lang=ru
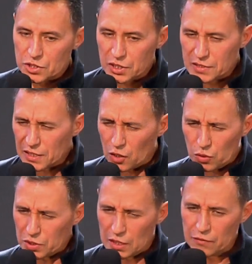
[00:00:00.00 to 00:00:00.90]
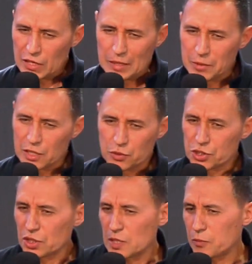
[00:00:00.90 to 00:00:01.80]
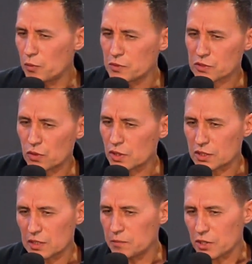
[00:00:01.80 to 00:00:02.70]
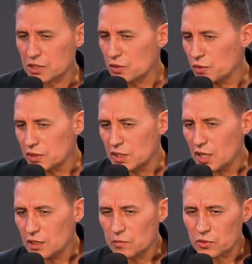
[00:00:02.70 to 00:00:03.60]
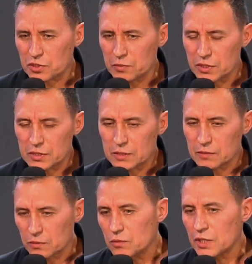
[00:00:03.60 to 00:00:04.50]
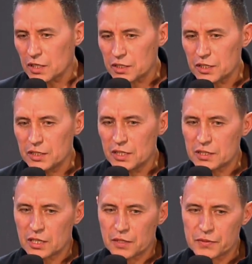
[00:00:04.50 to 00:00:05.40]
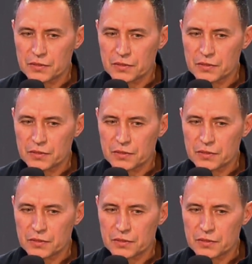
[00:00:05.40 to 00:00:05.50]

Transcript: через короткое время, я точно не помню, сколько там прошло, дней, может быть, ну, наверное, дней, скорее